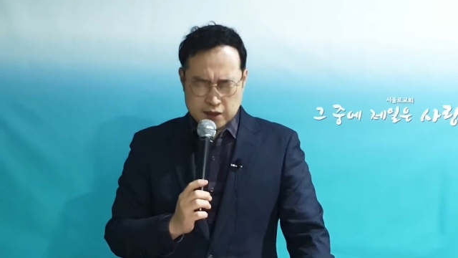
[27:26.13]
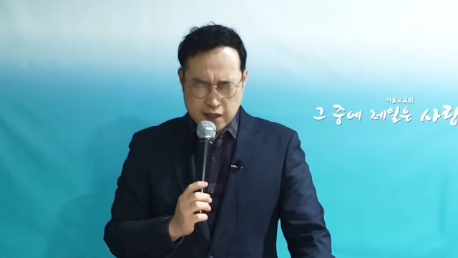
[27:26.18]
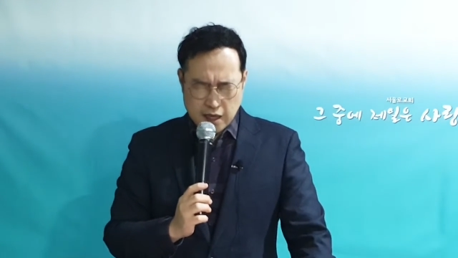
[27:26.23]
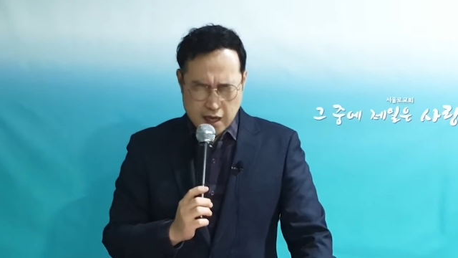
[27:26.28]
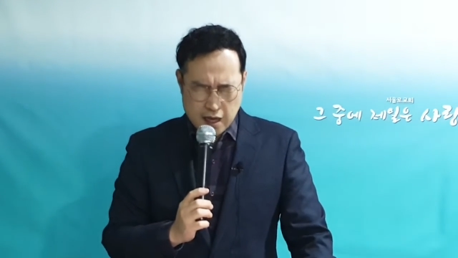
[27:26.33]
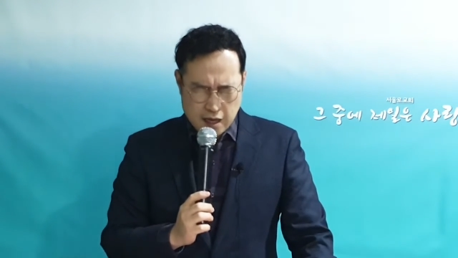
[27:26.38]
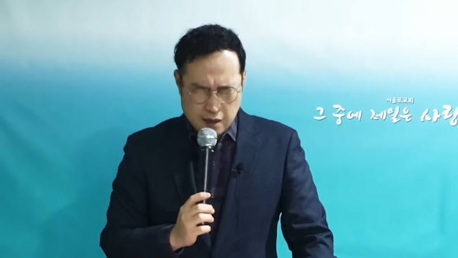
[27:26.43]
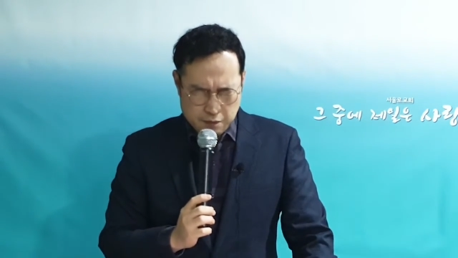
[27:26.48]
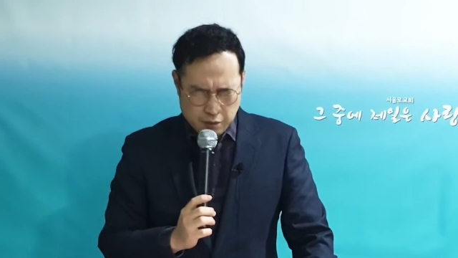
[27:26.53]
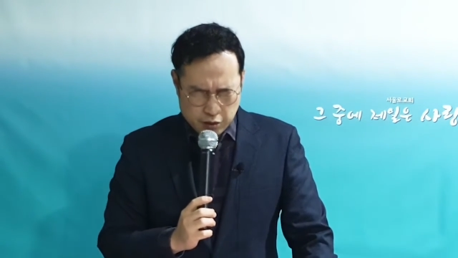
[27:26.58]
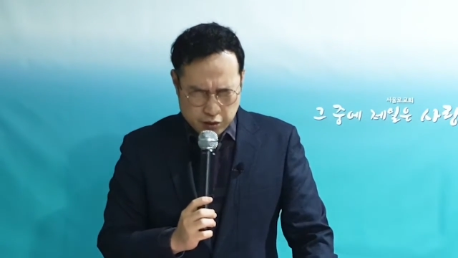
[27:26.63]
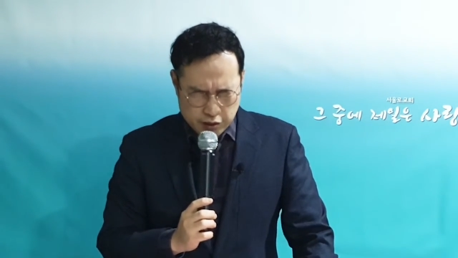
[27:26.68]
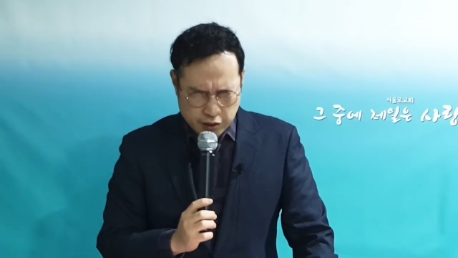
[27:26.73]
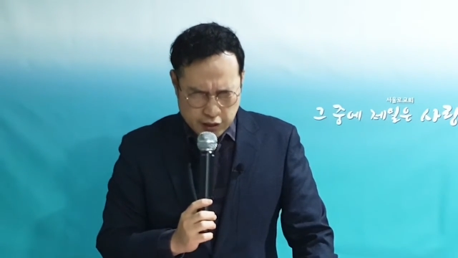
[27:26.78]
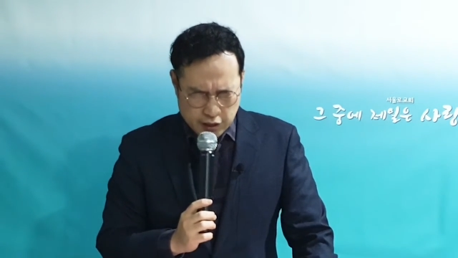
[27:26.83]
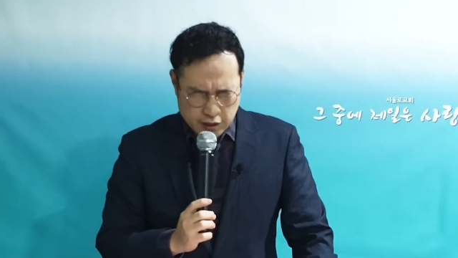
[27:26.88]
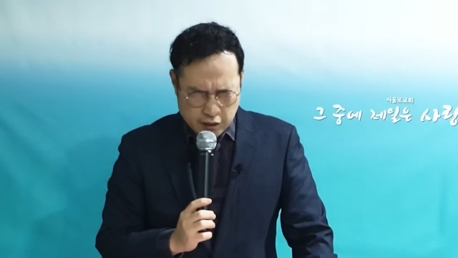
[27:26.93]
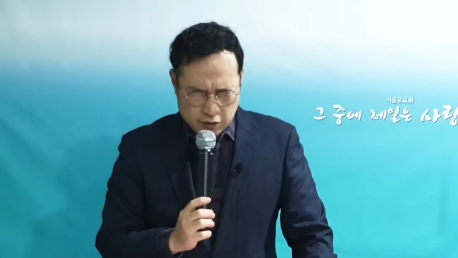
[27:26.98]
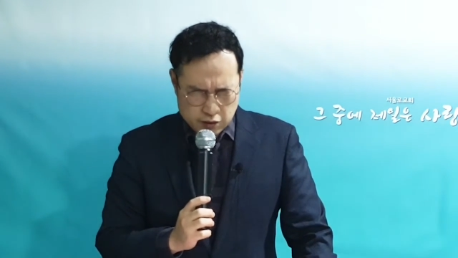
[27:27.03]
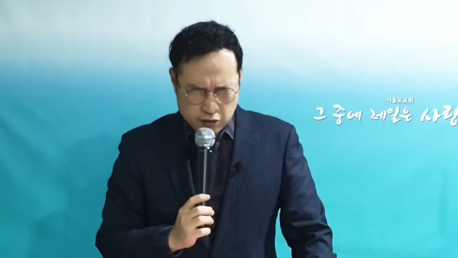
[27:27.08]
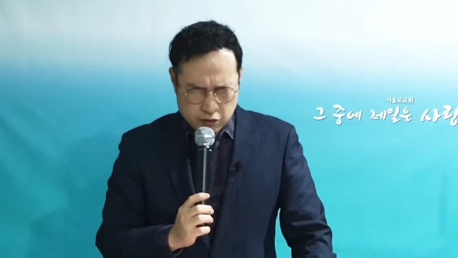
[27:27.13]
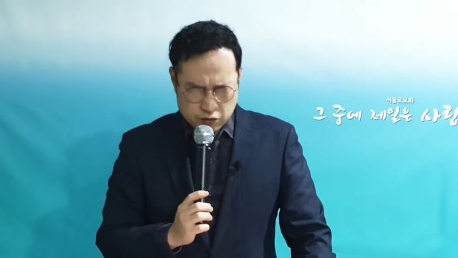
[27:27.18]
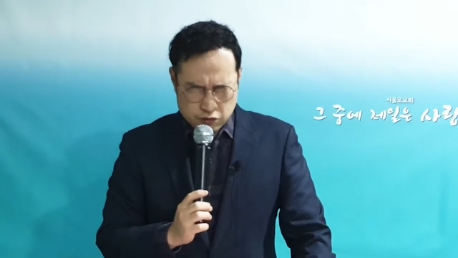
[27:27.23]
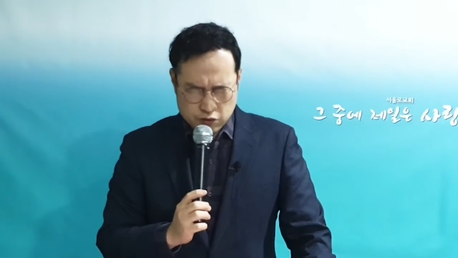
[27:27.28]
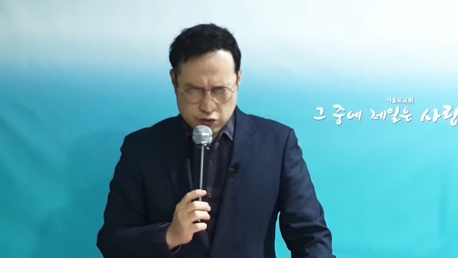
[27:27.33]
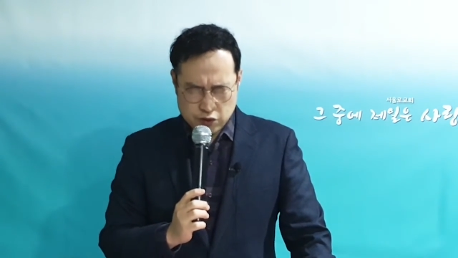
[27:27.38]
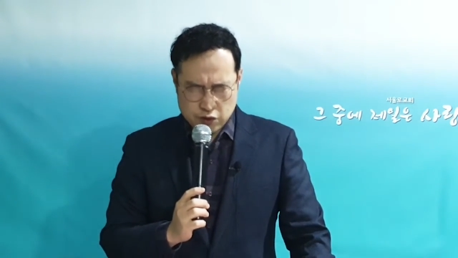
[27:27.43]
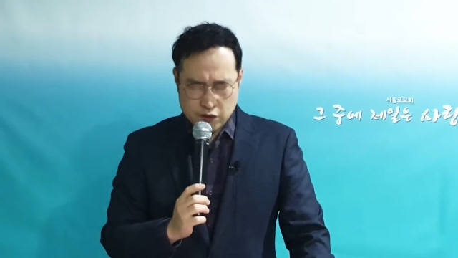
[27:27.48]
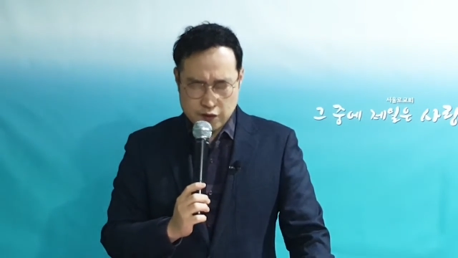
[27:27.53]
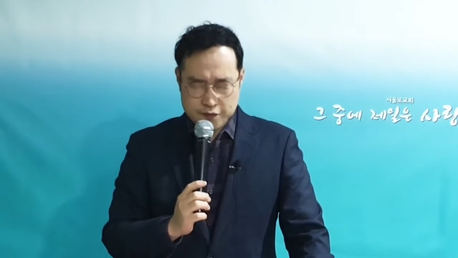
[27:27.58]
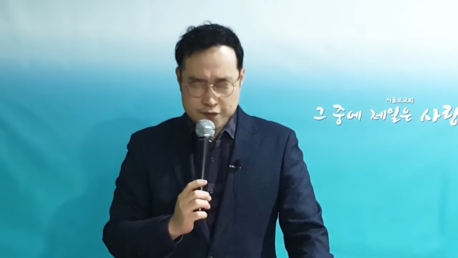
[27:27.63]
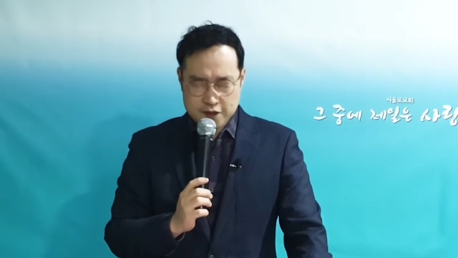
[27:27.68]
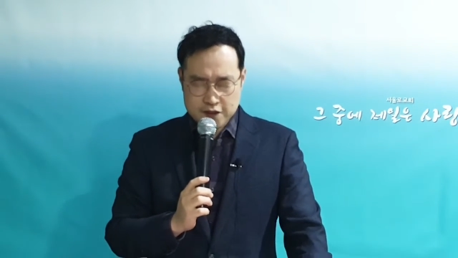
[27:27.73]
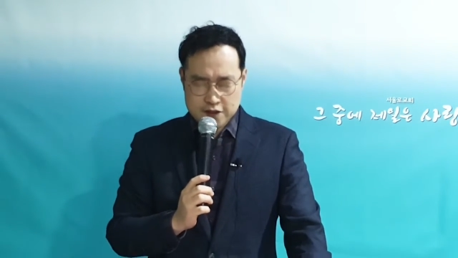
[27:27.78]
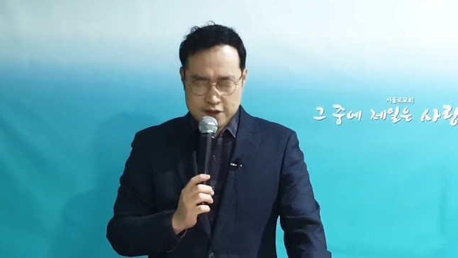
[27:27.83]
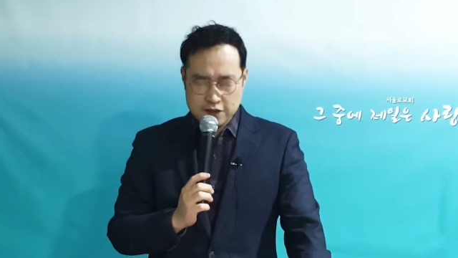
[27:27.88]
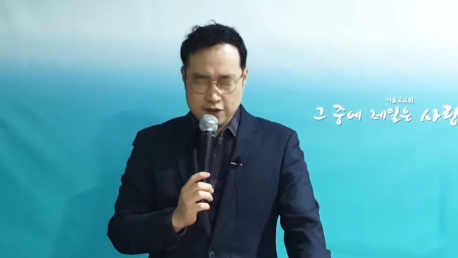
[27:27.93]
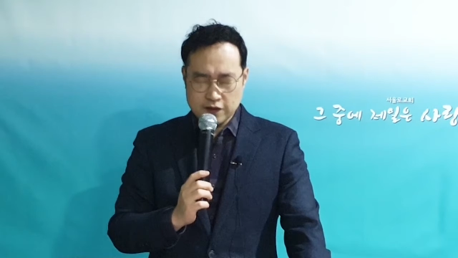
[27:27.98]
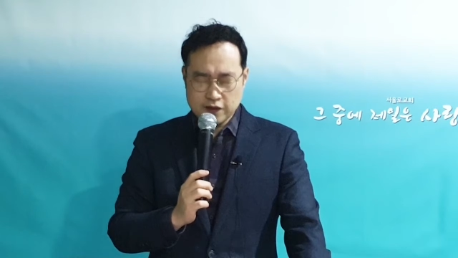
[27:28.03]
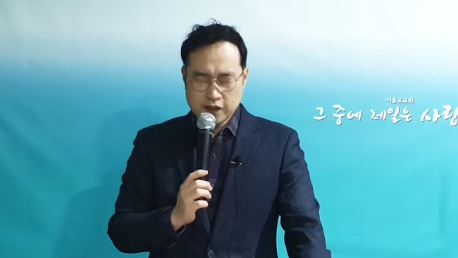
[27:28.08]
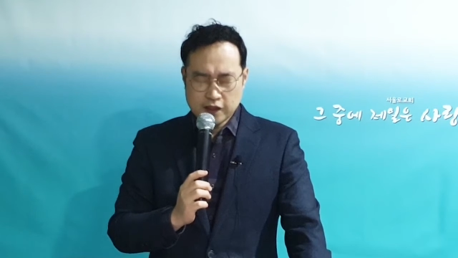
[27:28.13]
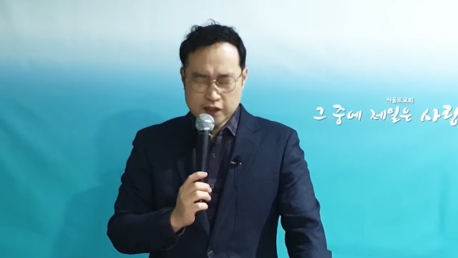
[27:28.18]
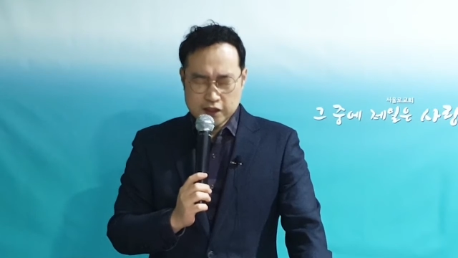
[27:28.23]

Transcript: 다 버리게 하여 주시옵소서.